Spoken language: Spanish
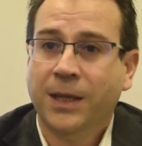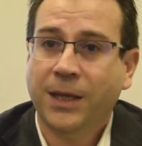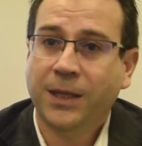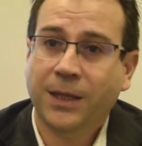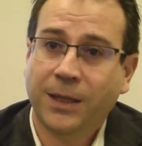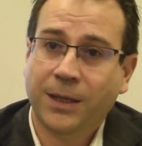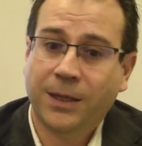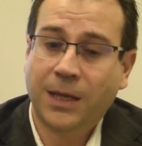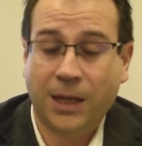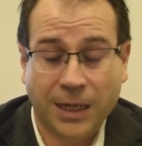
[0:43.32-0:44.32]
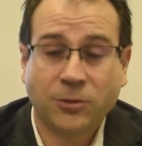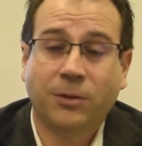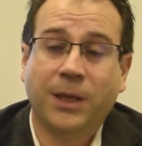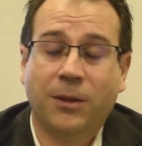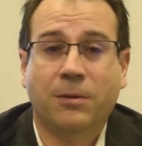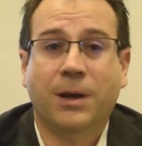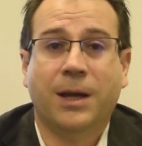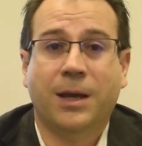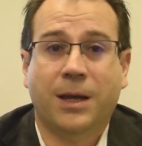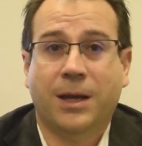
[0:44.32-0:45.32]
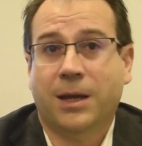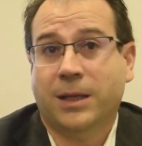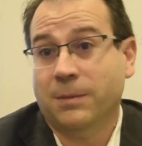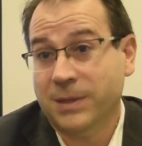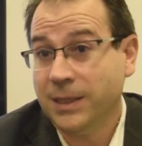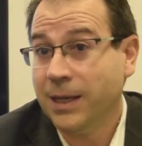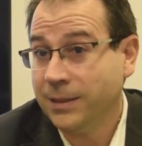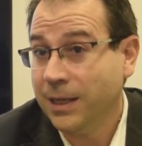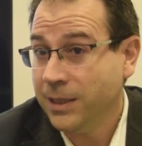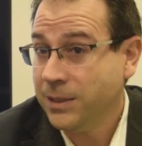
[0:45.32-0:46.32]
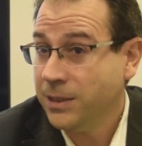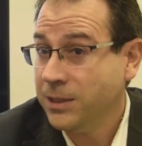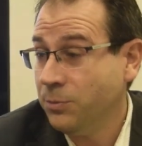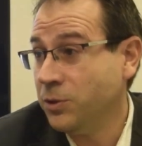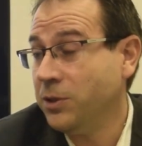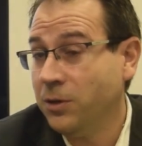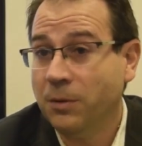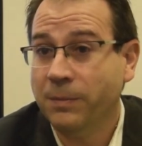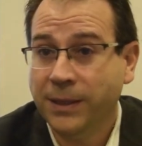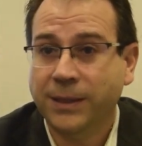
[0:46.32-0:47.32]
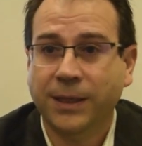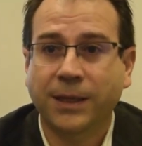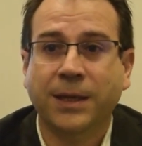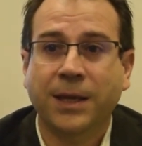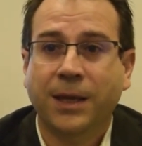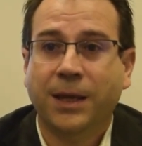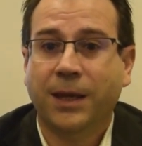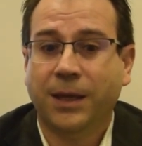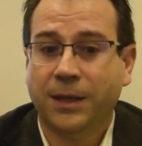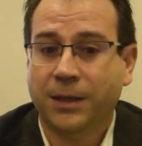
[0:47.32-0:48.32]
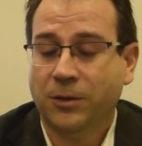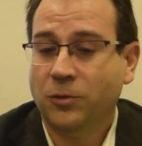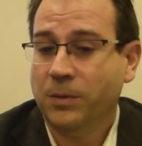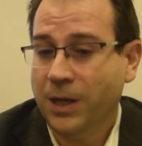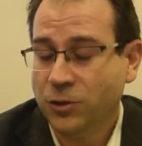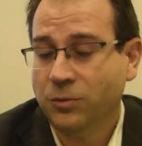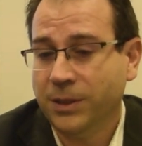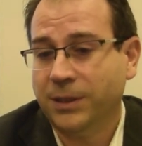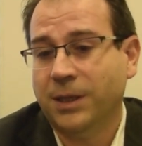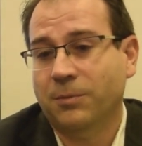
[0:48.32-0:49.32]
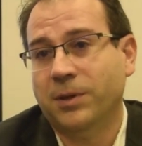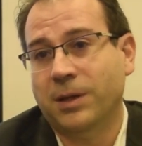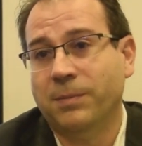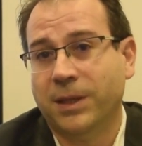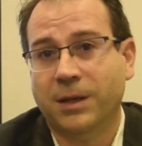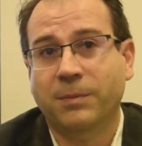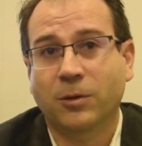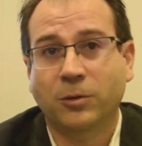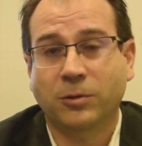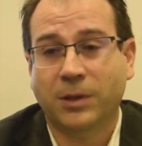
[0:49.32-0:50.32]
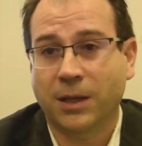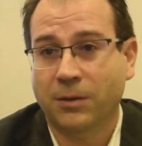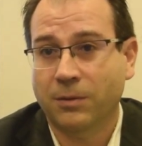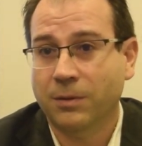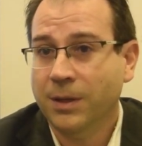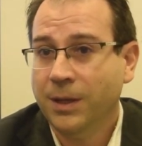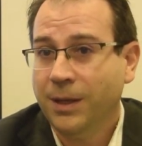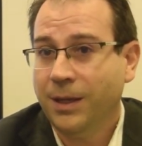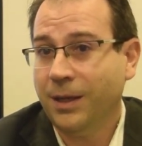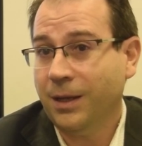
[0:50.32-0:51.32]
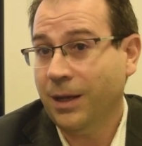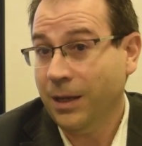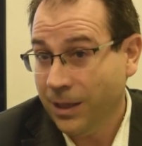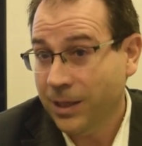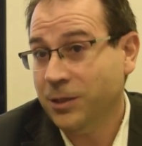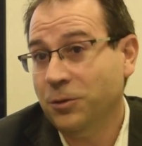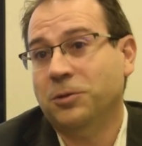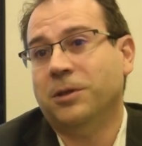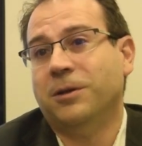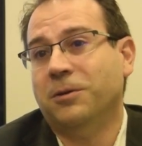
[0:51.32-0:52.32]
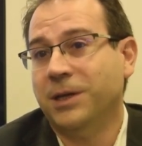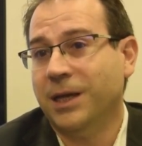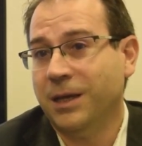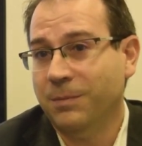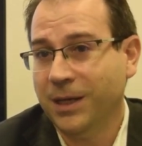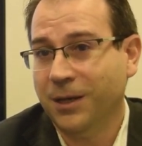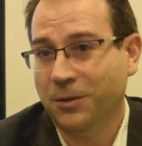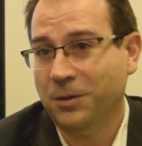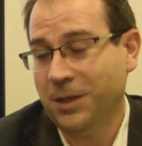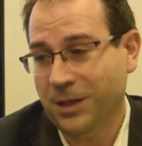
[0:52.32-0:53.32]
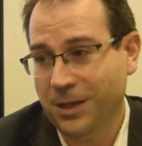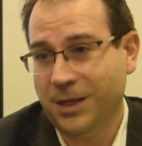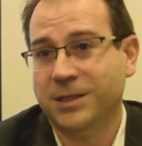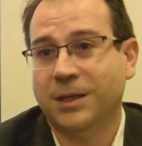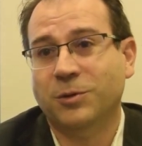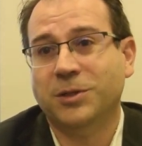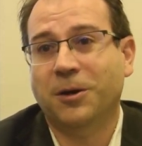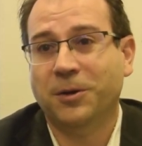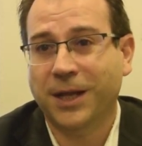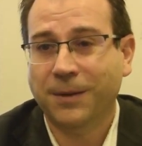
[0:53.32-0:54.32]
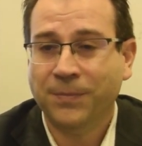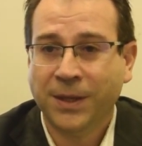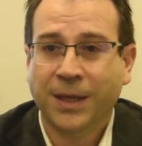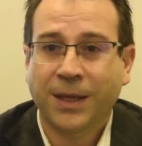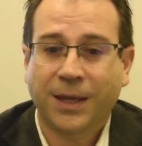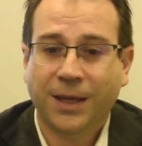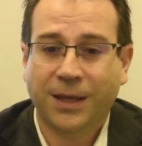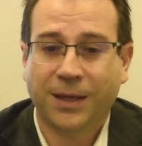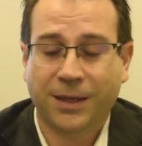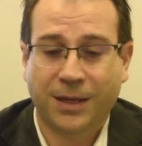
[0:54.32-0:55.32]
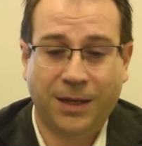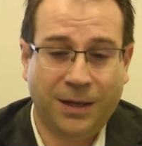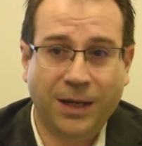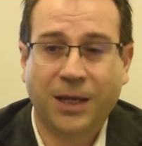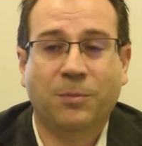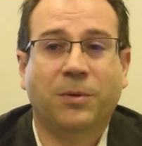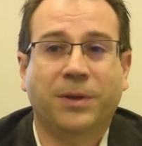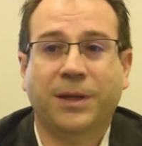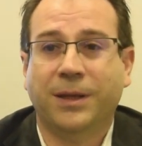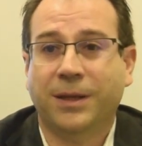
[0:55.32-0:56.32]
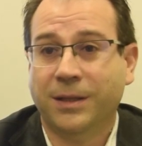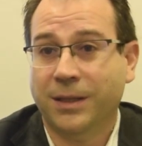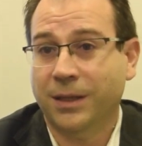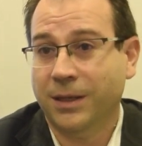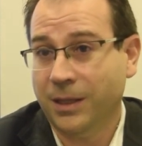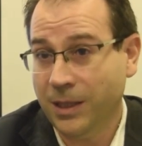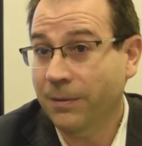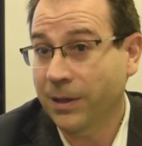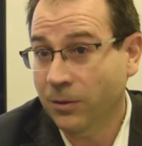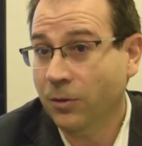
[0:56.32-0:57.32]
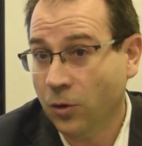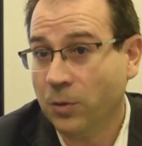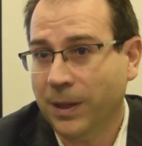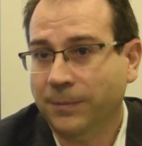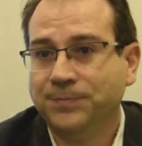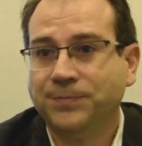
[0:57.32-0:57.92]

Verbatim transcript: y asociado a, temas de catálisis y posteriormente eh, tuve la suerte de poder empezar mi doctorado eh, en el Instituto de Tecnología Química donde estamos ahora eh, en el equipo de Abelino Corma.